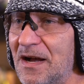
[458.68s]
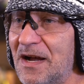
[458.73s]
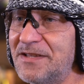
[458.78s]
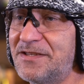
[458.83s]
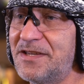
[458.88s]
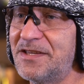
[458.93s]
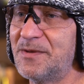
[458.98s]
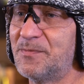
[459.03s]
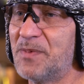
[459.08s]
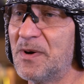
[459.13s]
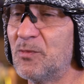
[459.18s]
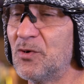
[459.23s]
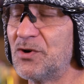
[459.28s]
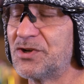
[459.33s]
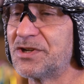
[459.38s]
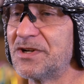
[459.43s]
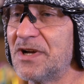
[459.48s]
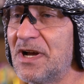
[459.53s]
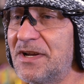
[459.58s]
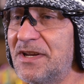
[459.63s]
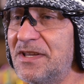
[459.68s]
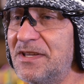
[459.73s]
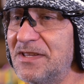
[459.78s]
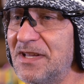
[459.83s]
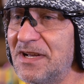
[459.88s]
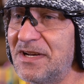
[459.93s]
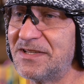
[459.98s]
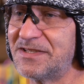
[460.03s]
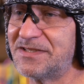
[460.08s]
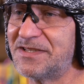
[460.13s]
Хотите побольше
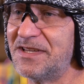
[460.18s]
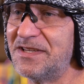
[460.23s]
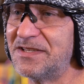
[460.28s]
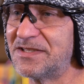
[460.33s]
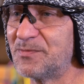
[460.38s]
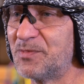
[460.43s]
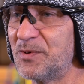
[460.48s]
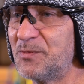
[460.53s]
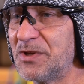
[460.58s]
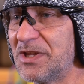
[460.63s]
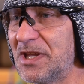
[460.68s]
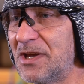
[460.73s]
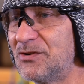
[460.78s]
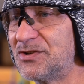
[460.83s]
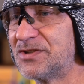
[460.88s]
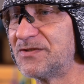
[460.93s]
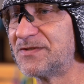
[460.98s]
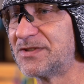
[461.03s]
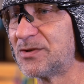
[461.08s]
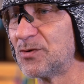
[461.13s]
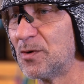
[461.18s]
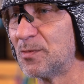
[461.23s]
оригинальности и запоминающегося